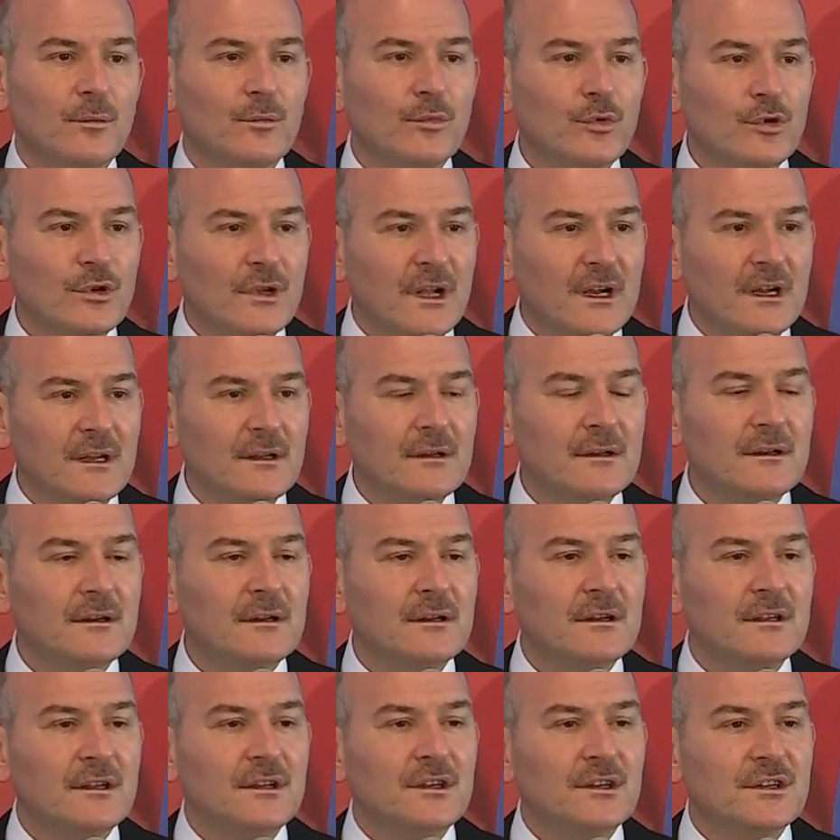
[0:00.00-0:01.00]

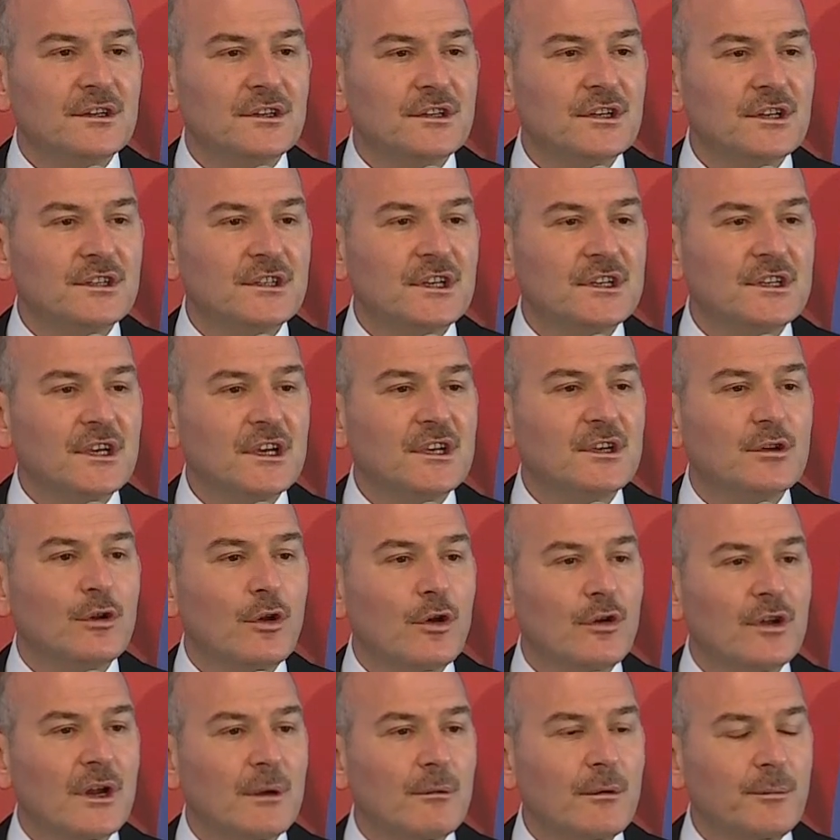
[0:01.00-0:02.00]
Bunların 42
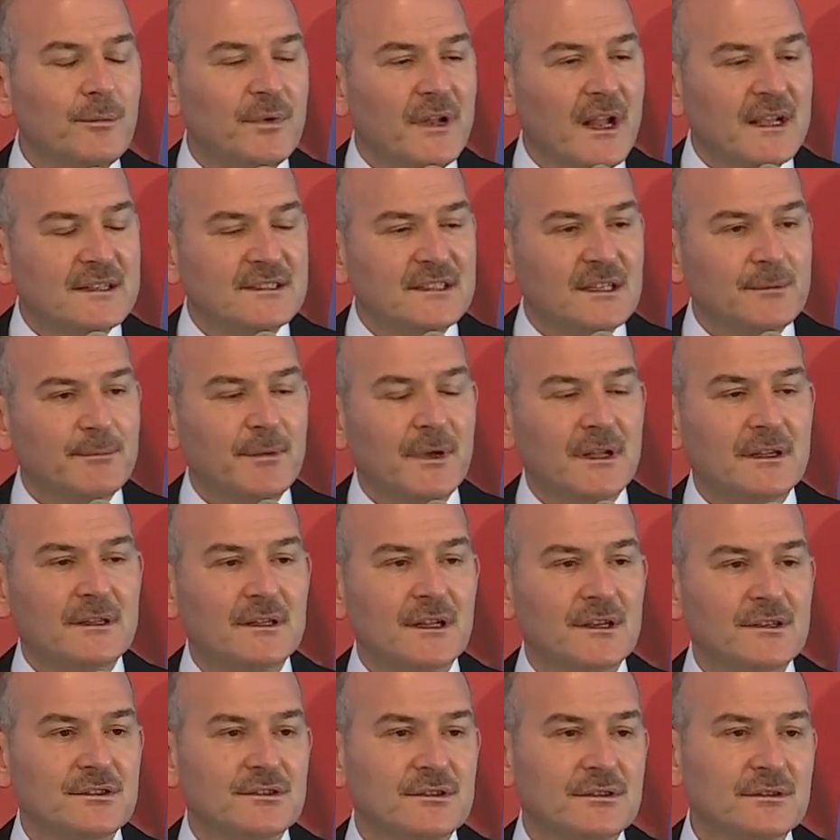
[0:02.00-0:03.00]
kilogramı plastik
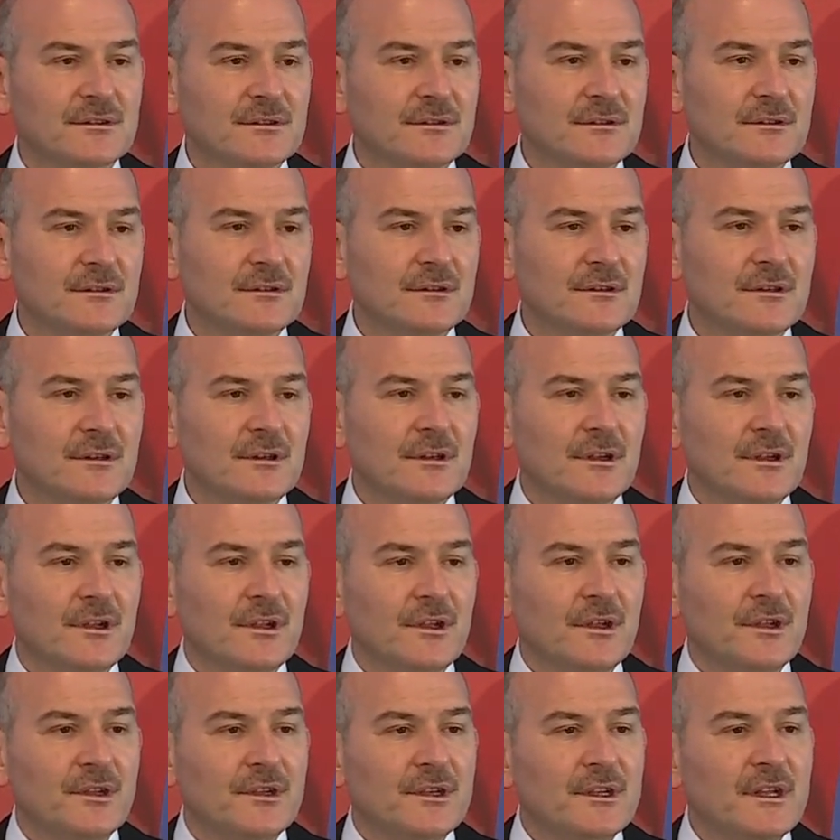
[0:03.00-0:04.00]
patlayıcı.
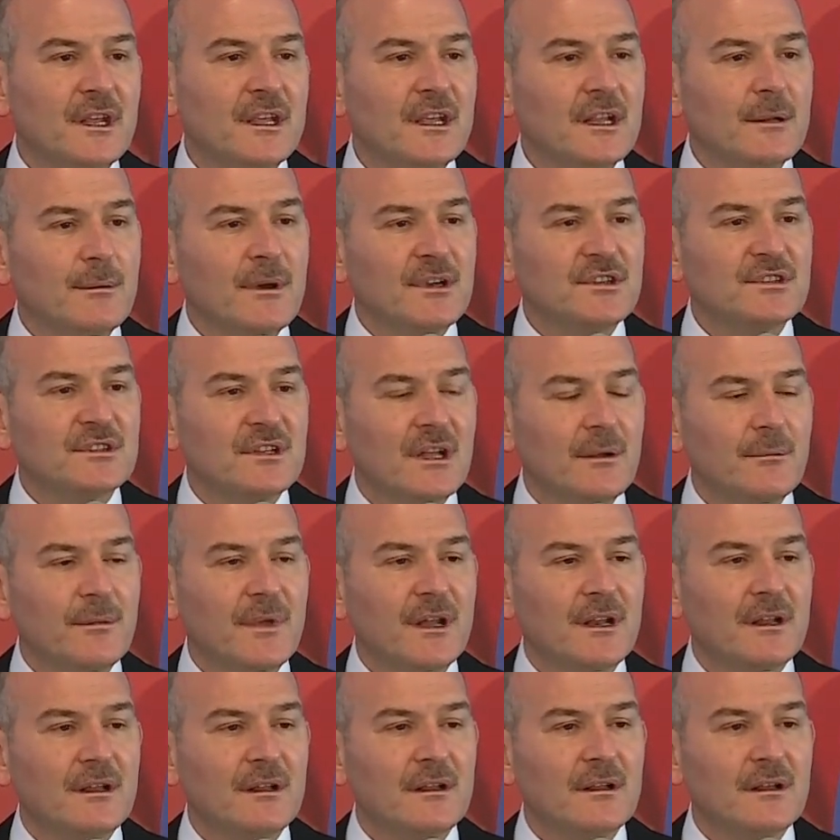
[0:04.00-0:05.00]
Yine yılbaşından
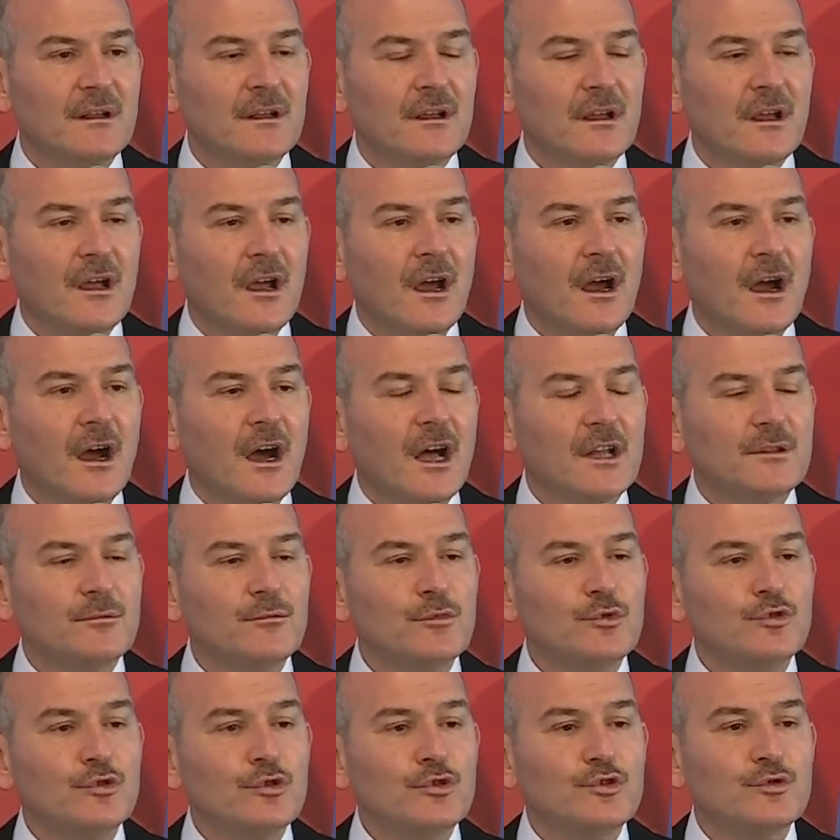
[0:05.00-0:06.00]
beri
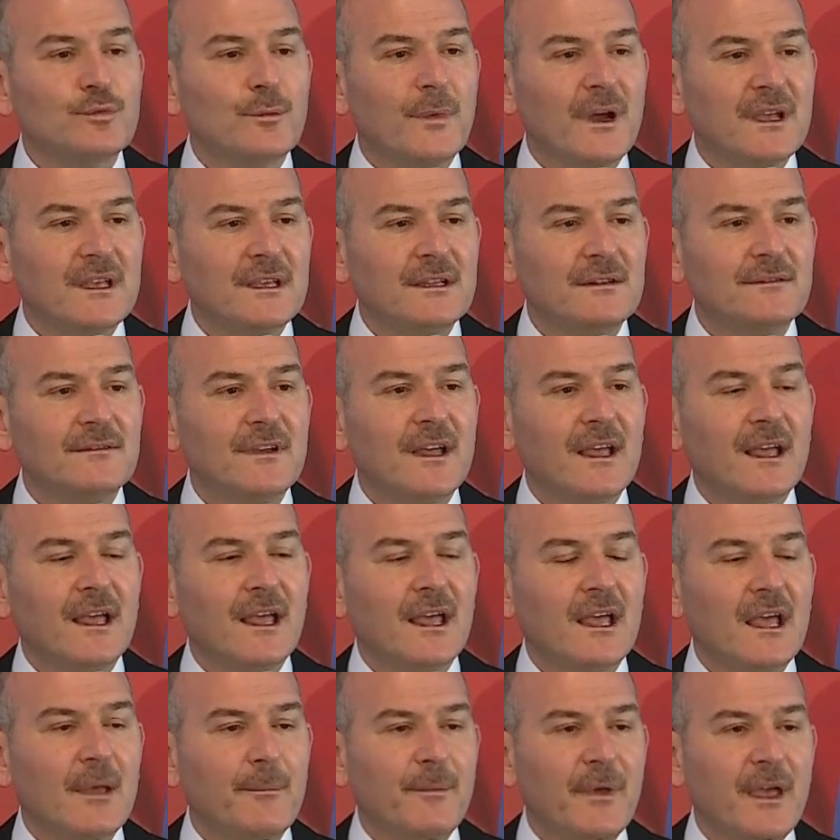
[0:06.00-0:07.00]
63 mayın ve
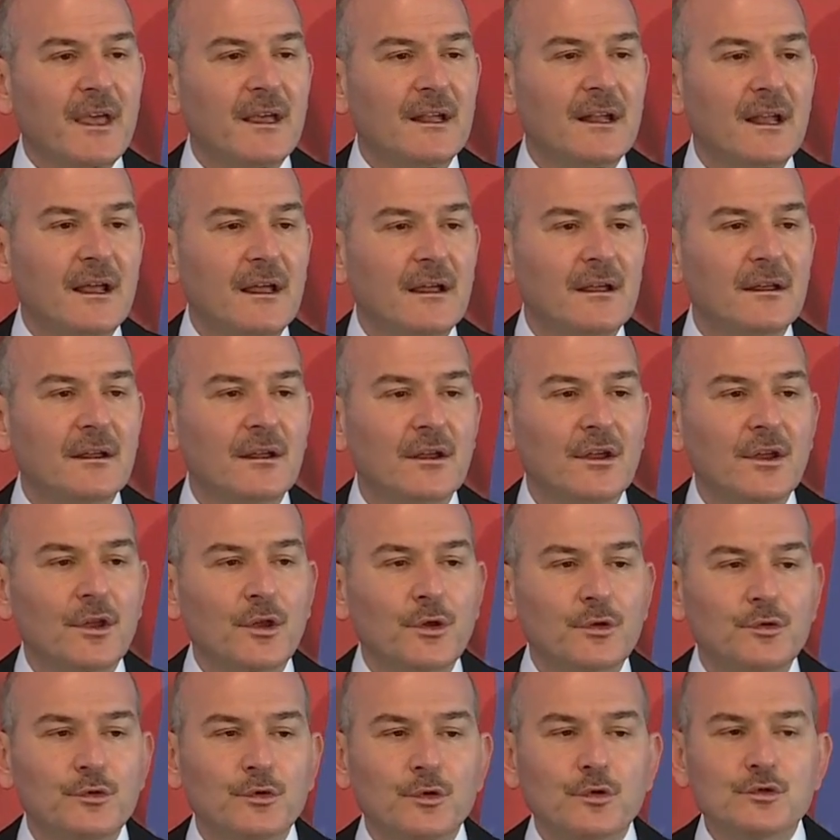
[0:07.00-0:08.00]
EYP ile
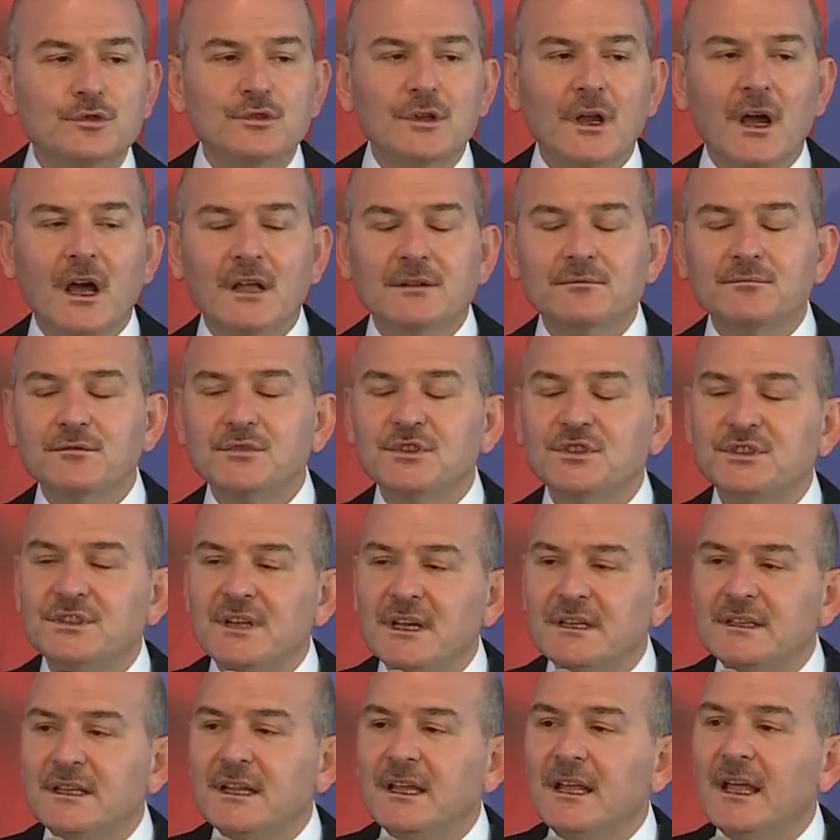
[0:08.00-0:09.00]

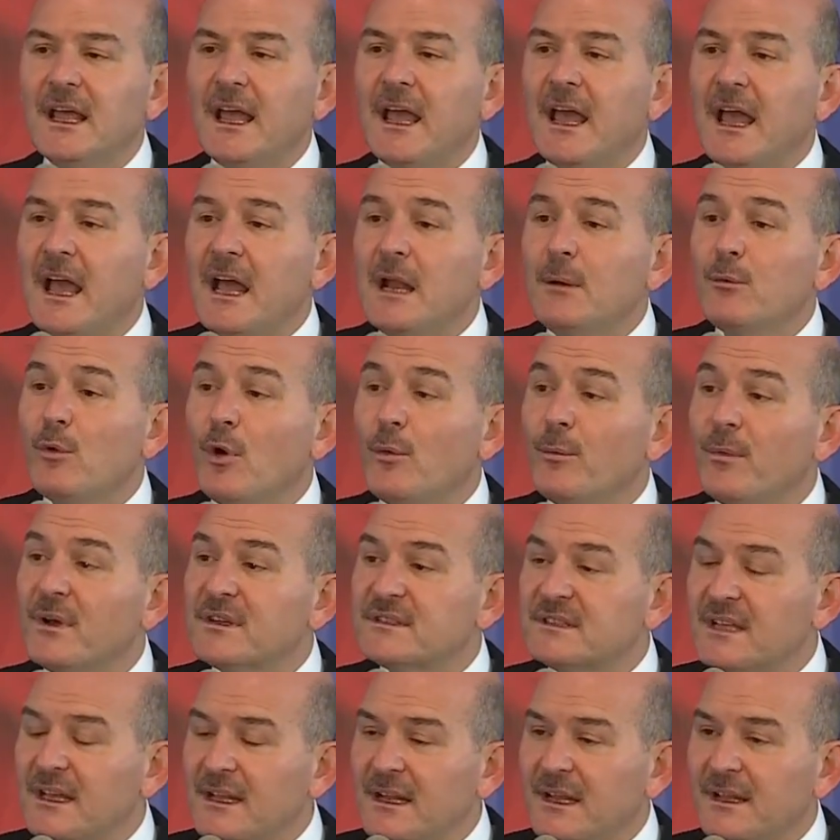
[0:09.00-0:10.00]
167 el
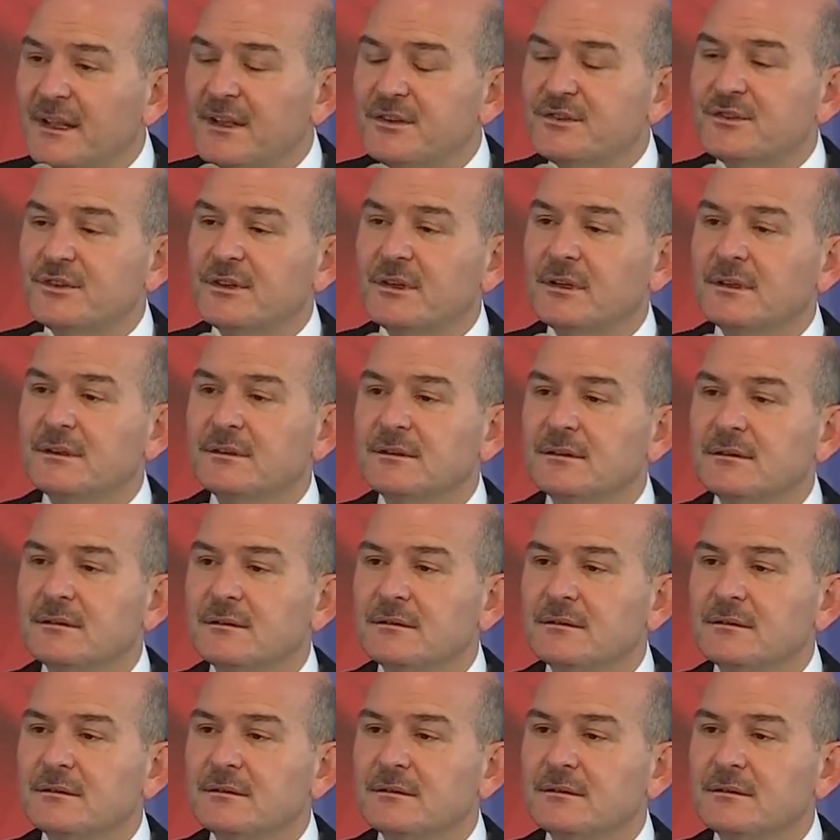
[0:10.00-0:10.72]
bombası ile geçirildi.